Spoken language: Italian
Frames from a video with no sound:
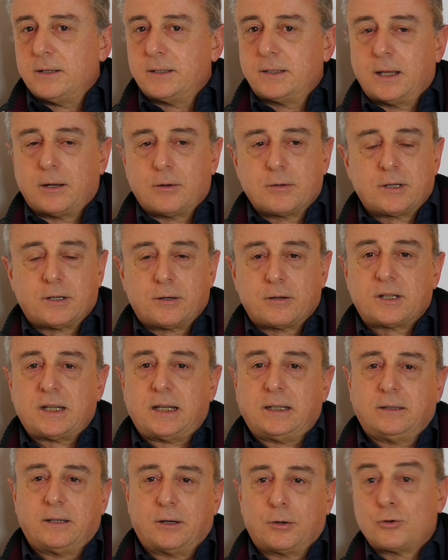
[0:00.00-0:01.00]

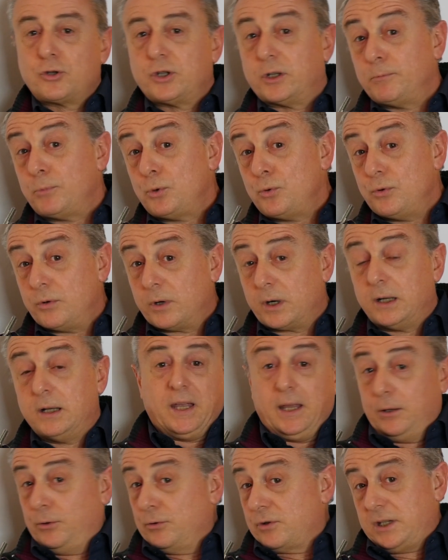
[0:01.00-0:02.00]
007, Roger Moore
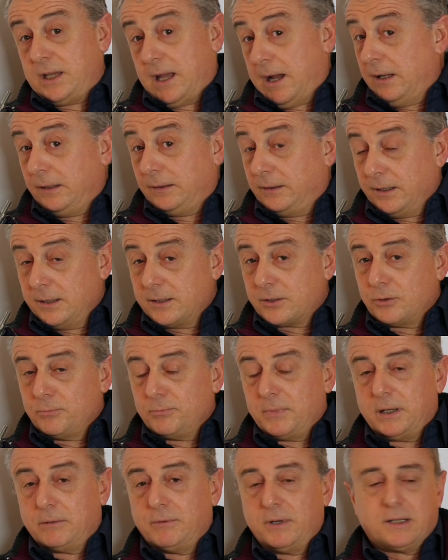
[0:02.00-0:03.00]
e così altri, insomma,